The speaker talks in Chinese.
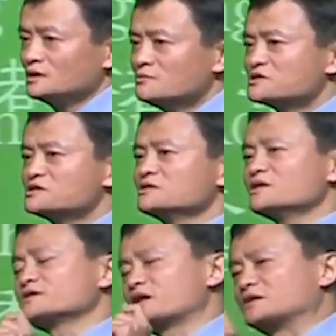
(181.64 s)
你们今
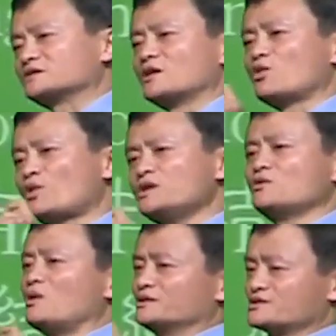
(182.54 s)
天的看到他
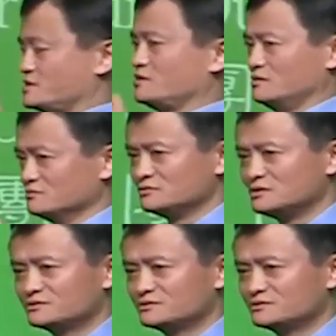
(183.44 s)
辉煌的时候。